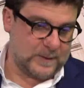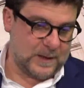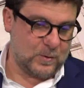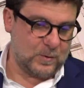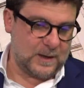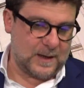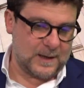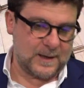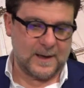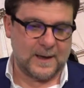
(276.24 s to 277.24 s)
milioni
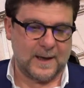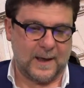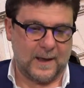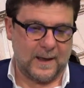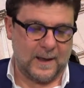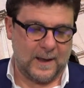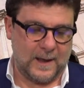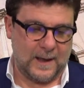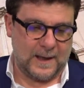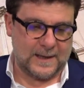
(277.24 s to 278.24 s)
anche
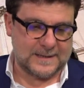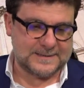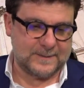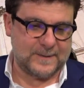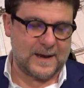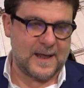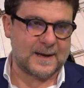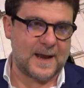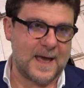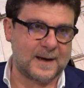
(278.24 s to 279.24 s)
che, eh, grazie al
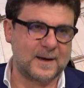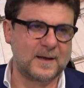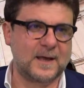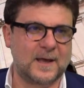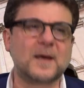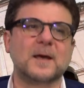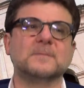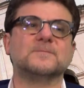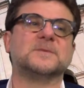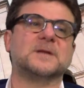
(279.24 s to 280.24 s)
PNRR, che
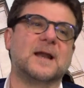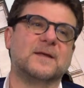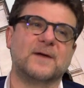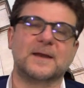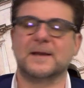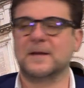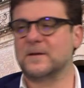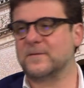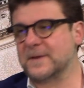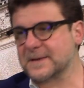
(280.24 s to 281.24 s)
tra le varie linee
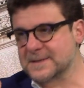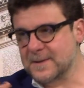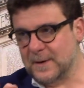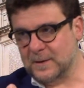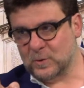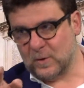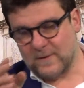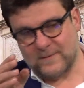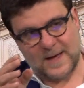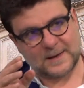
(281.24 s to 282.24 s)
di finanziamento
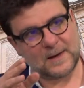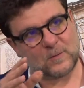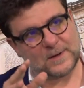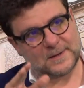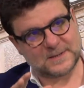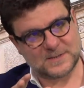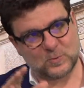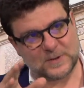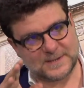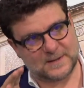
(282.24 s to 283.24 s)
aveva anche quella della
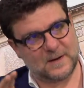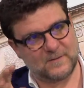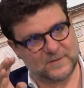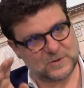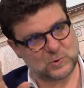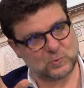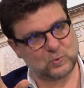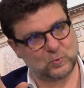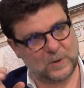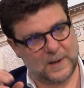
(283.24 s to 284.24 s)
sicurezza delle
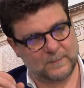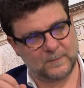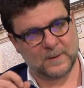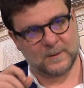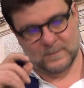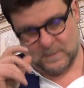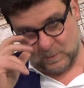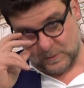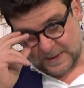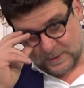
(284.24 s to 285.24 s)
infrastrutture.
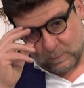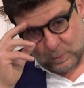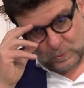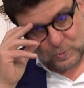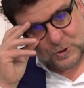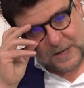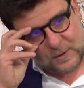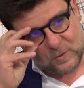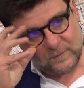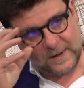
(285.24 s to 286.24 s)
Devo dire che dopo
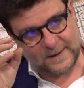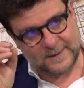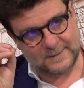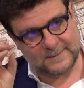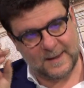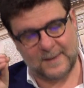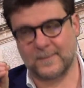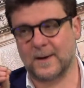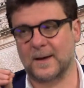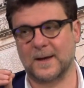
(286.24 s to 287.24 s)
Genova il
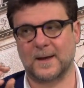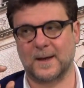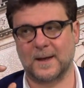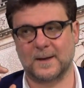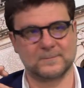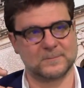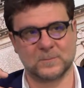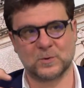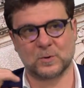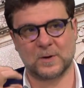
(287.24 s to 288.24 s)
tema è
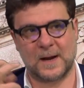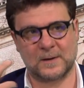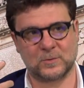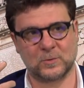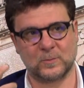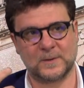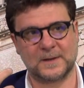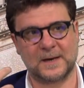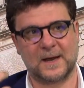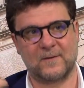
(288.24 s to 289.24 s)
tornato
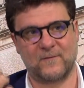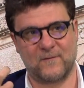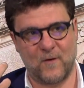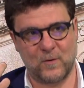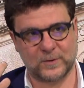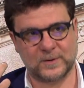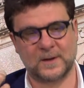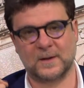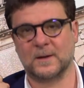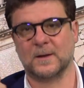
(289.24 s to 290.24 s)
dire,
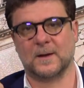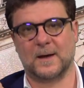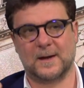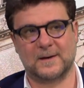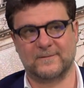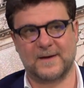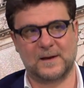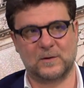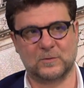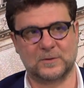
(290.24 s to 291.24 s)
forte a
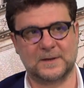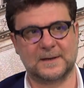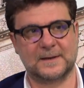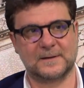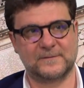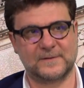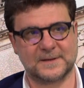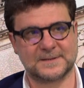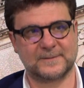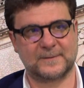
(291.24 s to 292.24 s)
livello di linee di
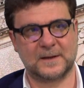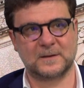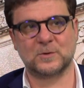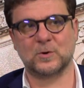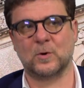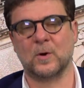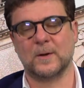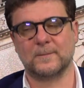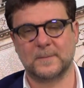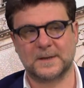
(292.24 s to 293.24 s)
finanziamento
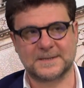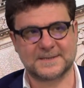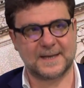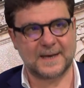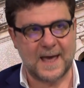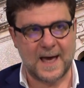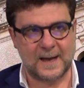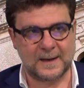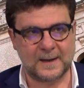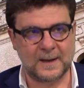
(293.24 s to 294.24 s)

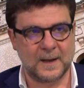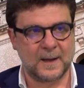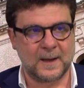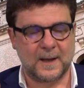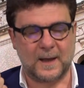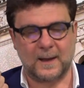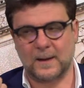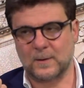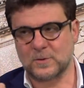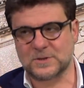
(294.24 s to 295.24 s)
ministeriali
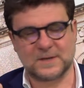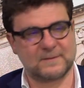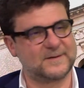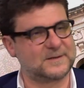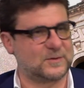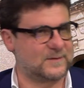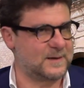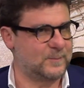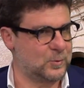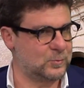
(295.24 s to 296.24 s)
e noi ci siamo fatti
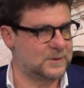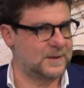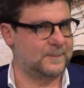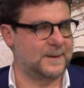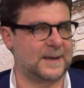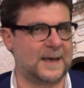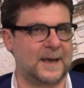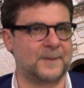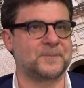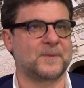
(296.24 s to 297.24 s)
trovare pronti
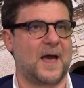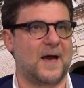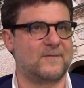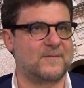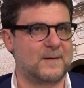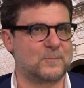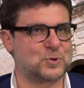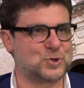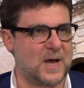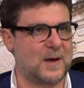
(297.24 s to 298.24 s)
perché avevamo
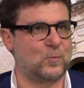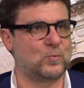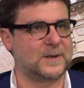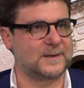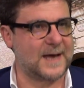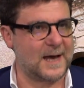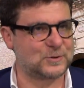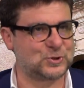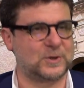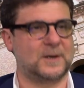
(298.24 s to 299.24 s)
già
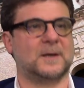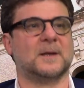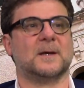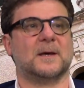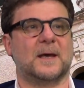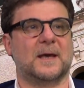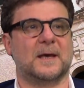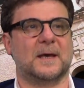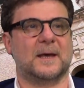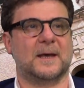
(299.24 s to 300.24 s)
un'indagine
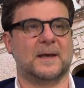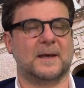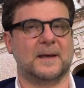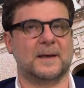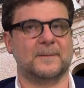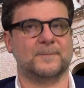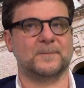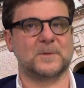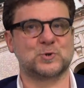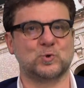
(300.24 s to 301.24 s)

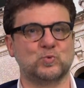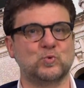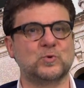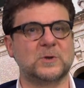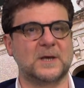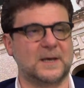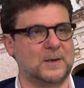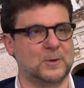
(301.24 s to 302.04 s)
eh, su tutti i